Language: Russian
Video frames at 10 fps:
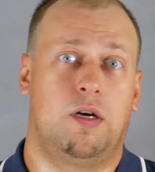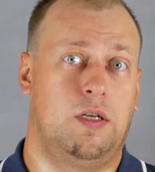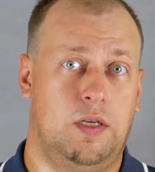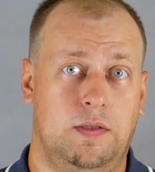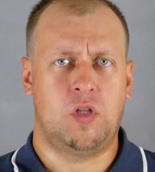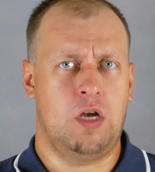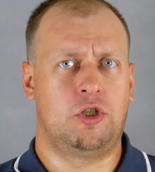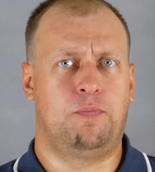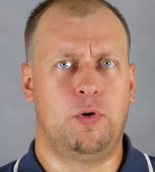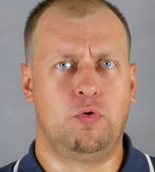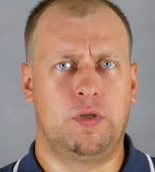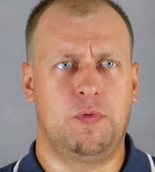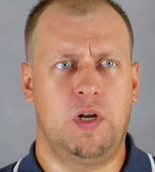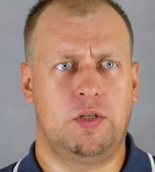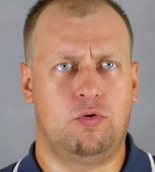так и есть. Также плюсом
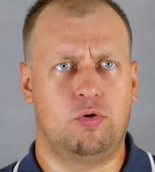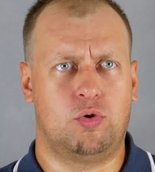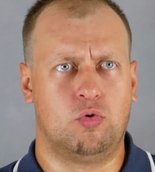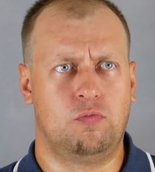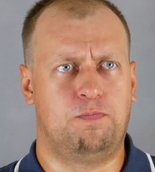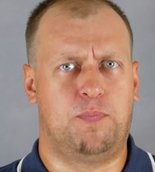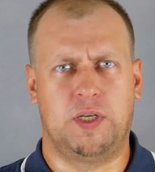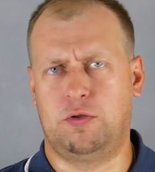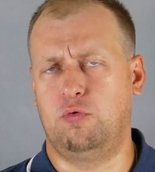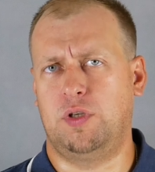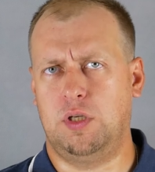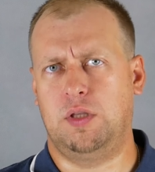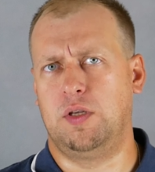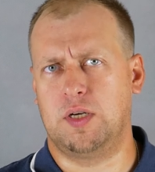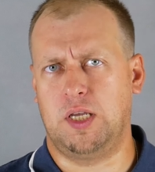является то, что, ну, по сути,
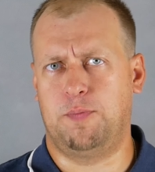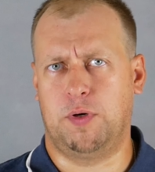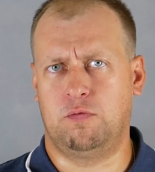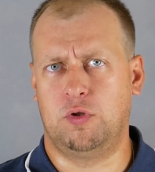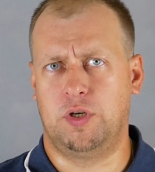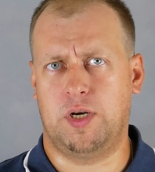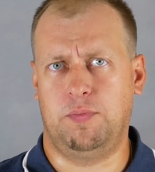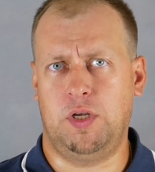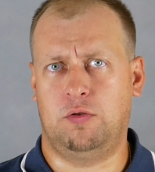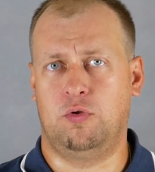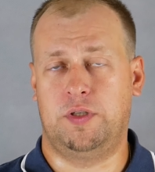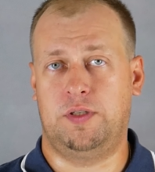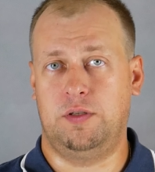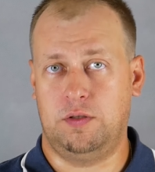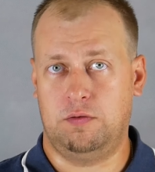нет никаких подводных камней, то
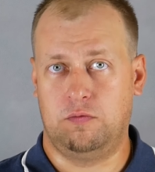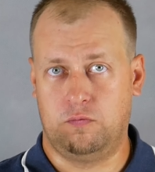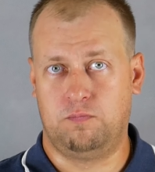есть, и,